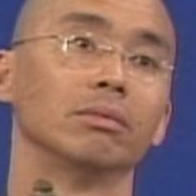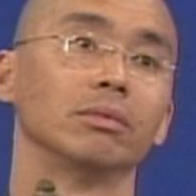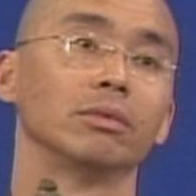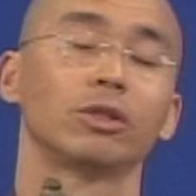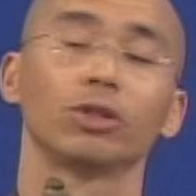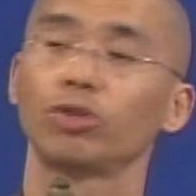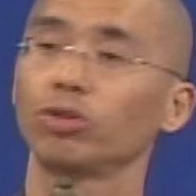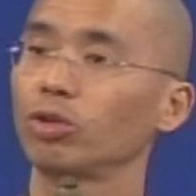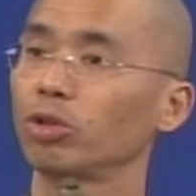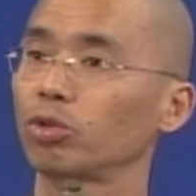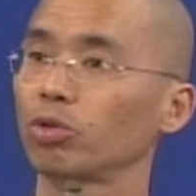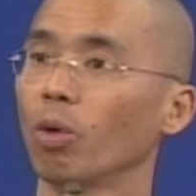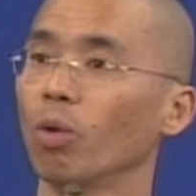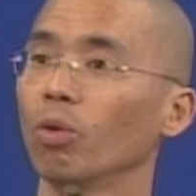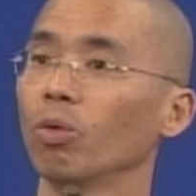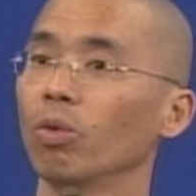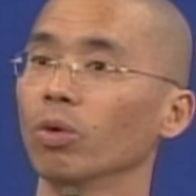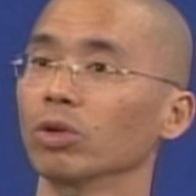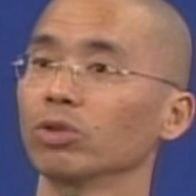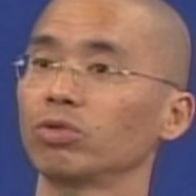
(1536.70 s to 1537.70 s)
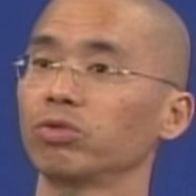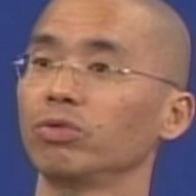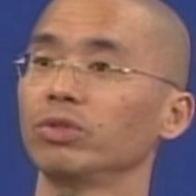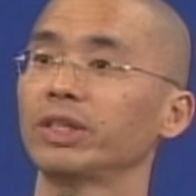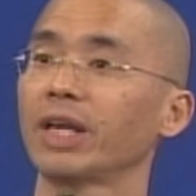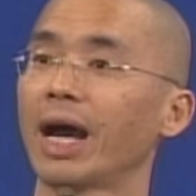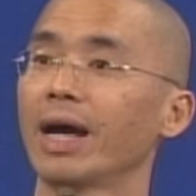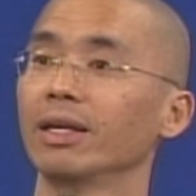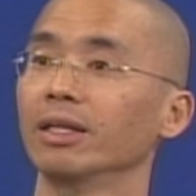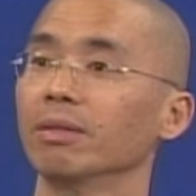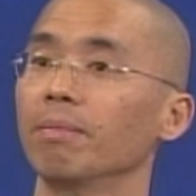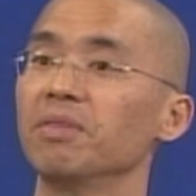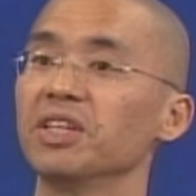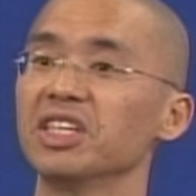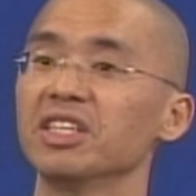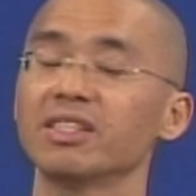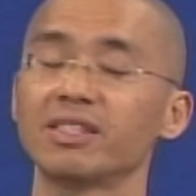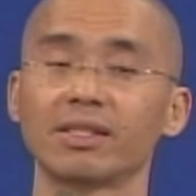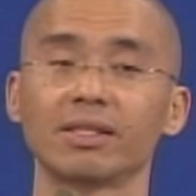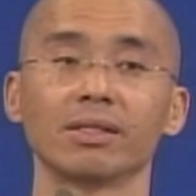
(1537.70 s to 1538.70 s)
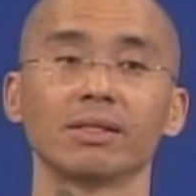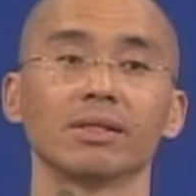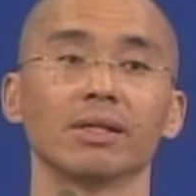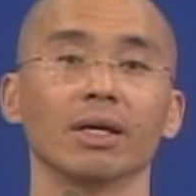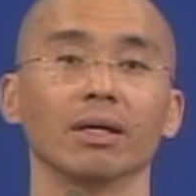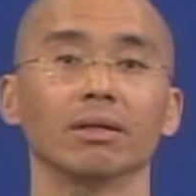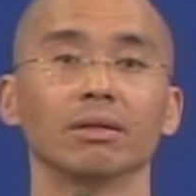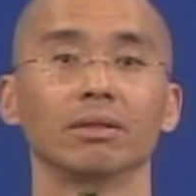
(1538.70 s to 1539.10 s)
这就是中国的出家人迷失，